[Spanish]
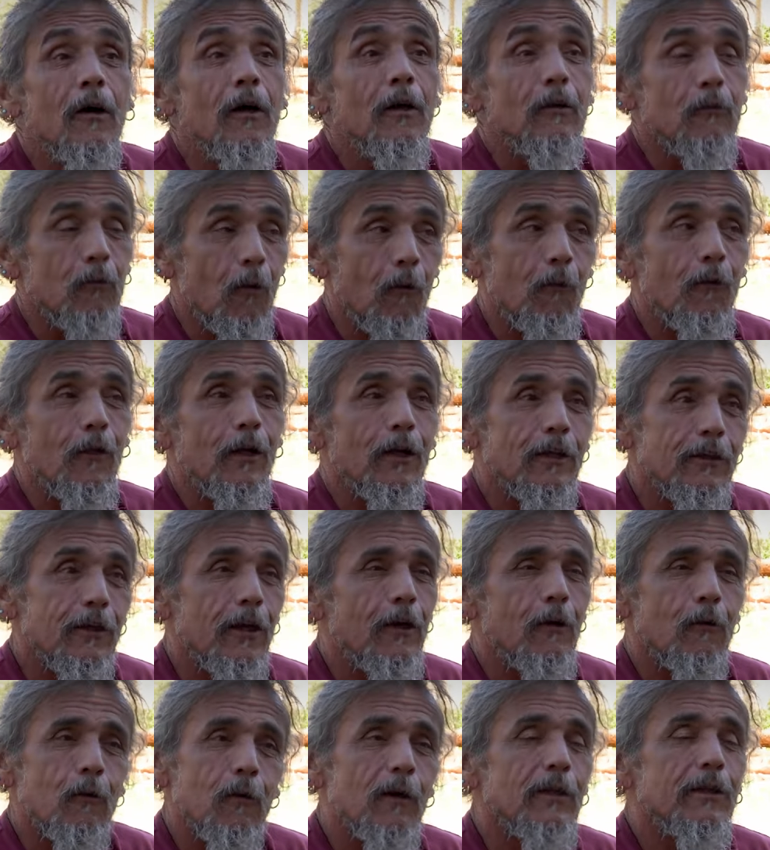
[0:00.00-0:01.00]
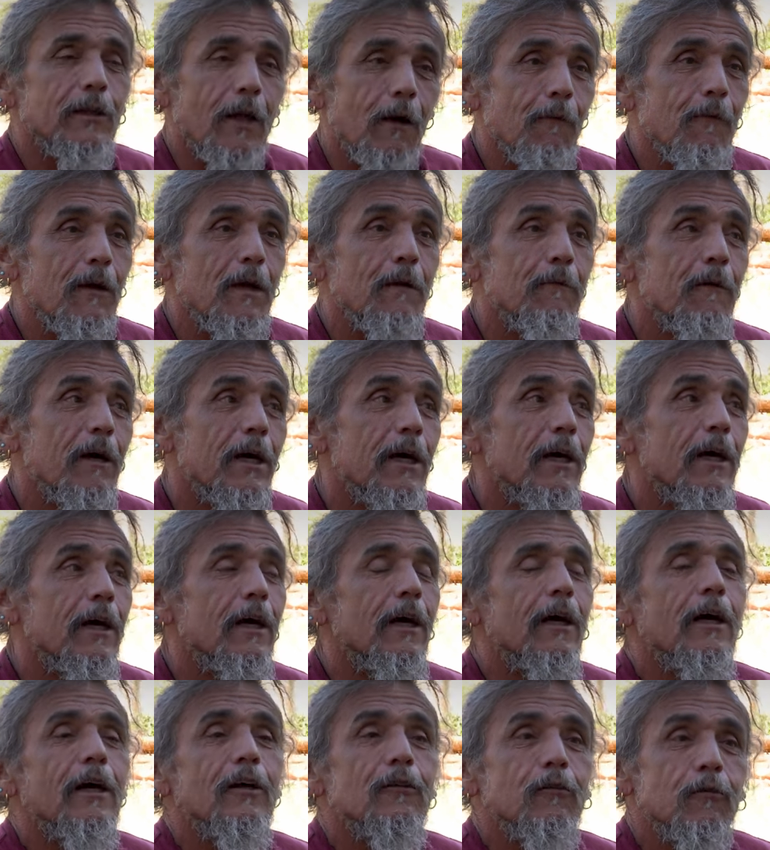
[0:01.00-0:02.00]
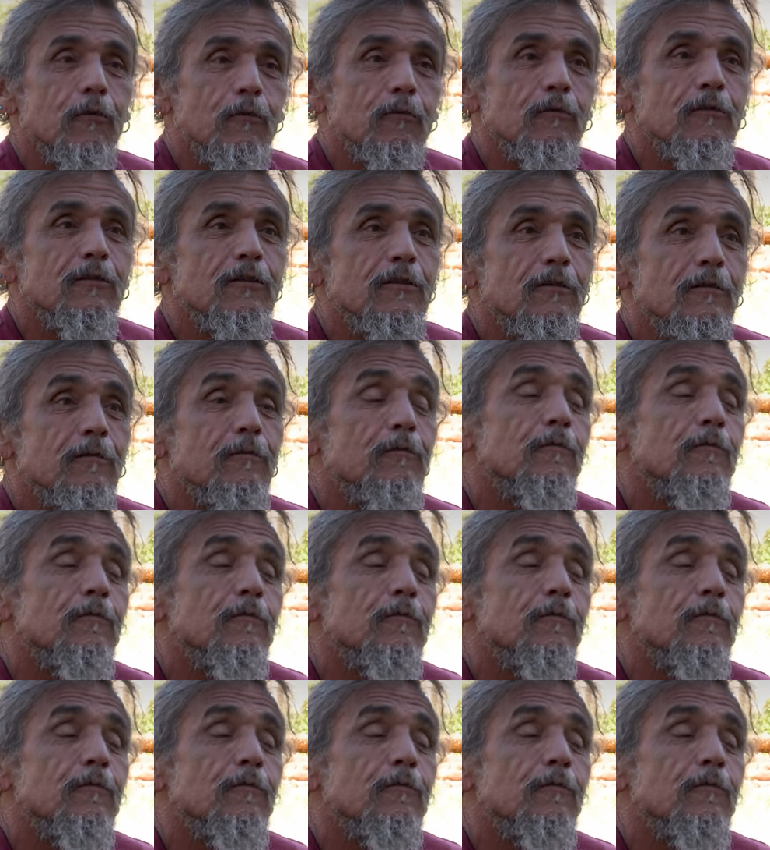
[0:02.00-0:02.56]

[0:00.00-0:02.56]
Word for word: Entonces el Ruesta Vive es un